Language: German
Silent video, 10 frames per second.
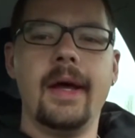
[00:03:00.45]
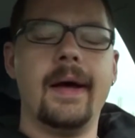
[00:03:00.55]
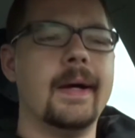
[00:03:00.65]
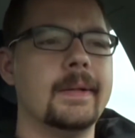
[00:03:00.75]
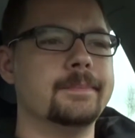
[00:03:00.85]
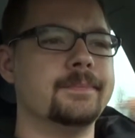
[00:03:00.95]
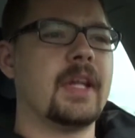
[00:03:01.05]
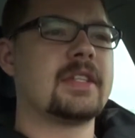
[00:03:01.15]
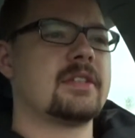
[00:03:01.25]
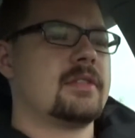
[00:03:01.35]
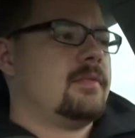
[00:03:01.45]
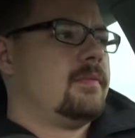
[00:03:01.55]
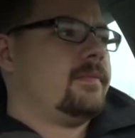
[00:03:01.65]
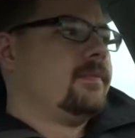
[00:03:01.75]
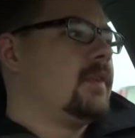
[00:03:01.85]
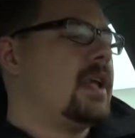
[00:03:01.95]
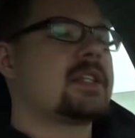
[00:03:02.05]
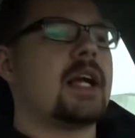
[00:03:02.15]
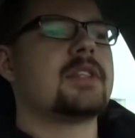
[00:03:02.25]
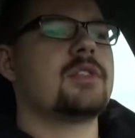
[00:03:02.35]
Ähm, es ist halt